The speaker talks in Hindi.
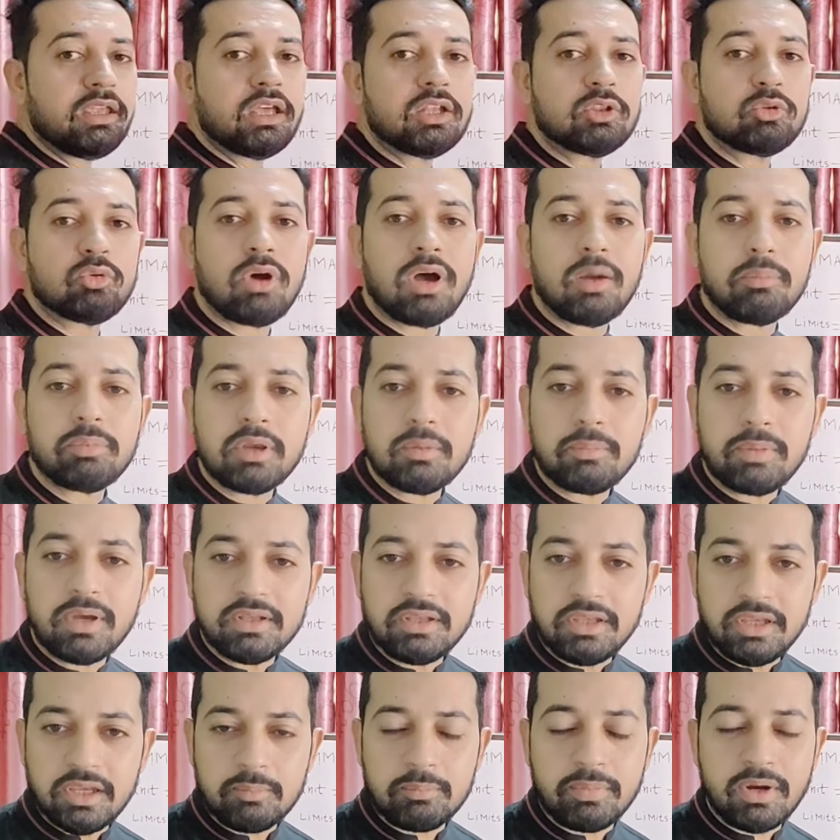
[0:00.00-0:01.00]
तो आपके
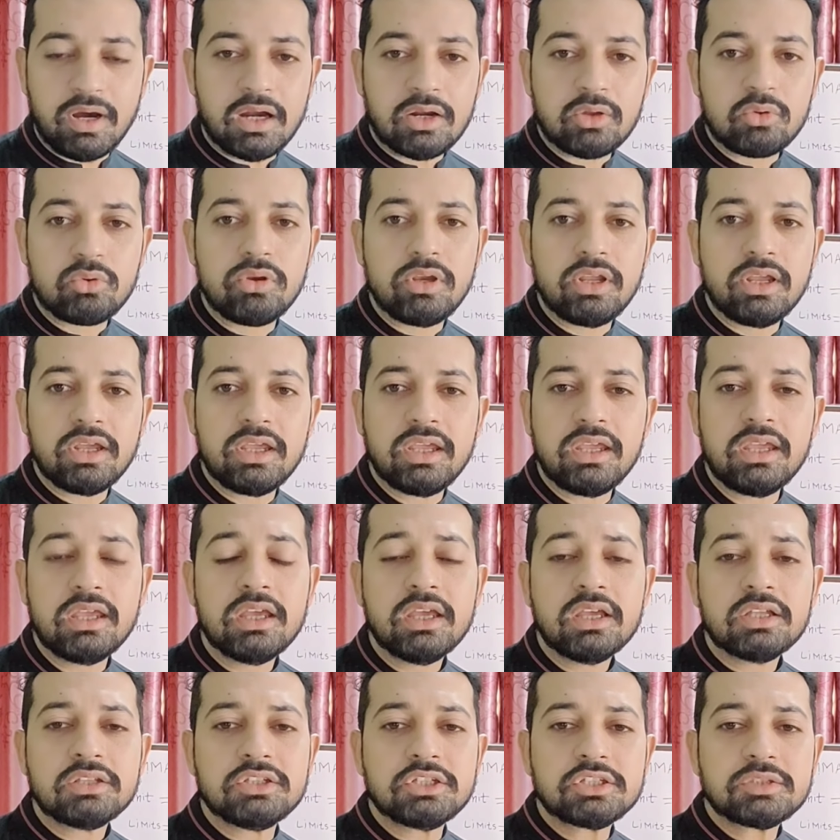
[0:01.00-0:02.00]
पास एक बार खुलेगी
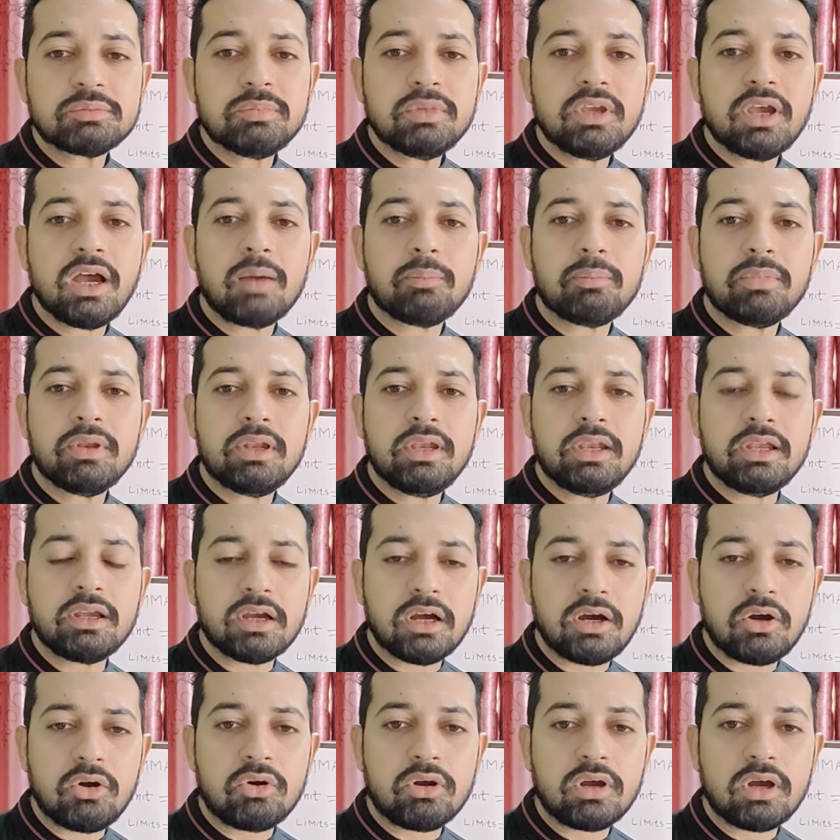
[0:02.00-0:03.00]
जिसमें आपने
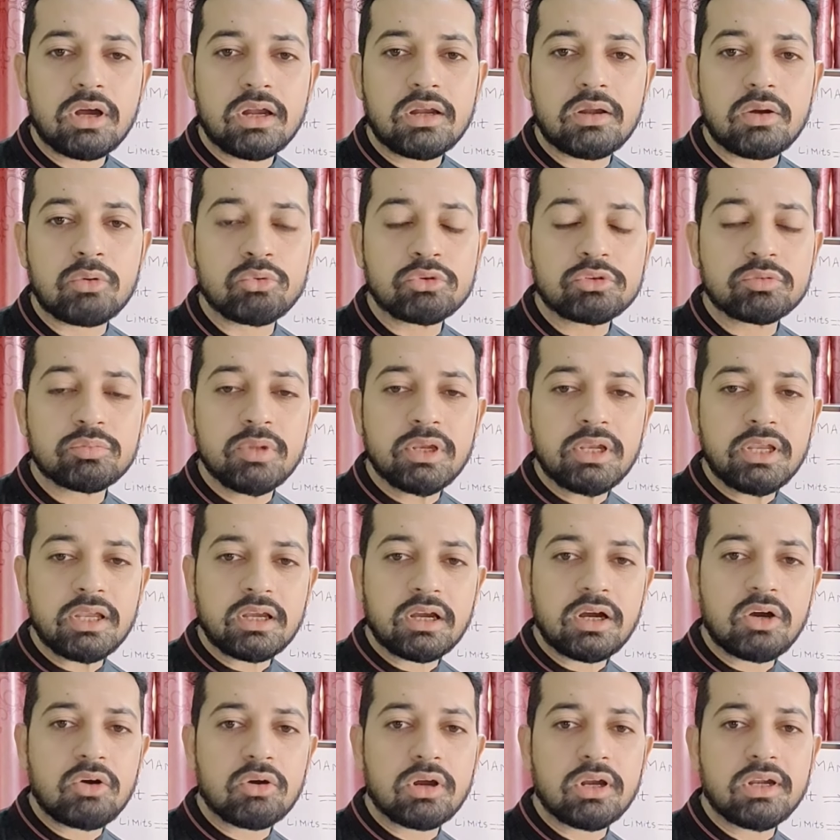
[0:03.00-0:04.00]
लिखा होगा उसमें
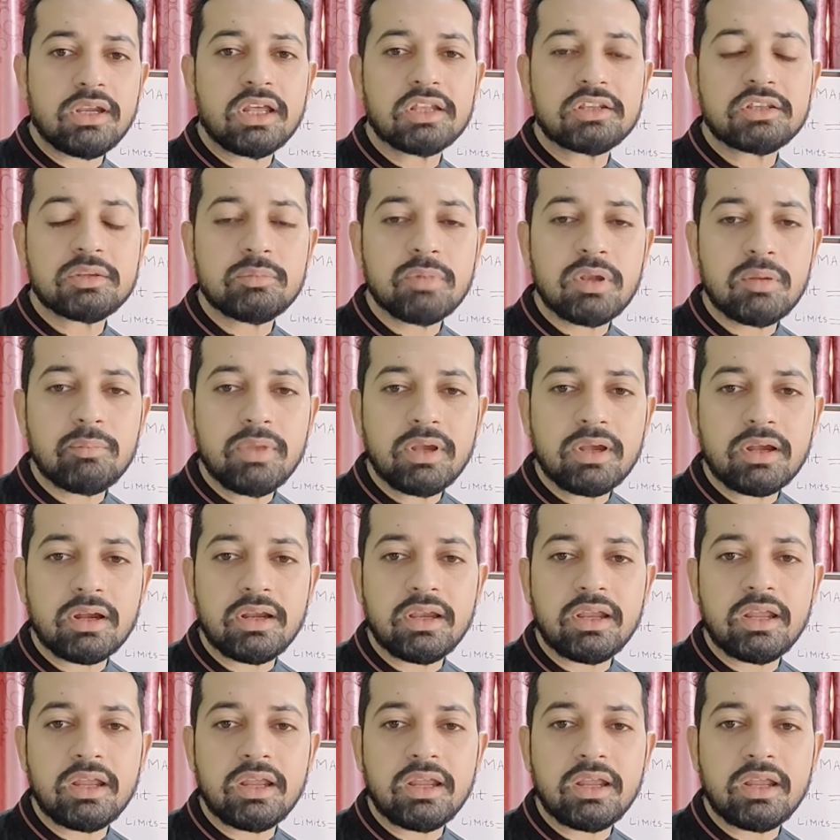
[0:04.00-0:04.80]
लिखा होगा डेसिमल में करना है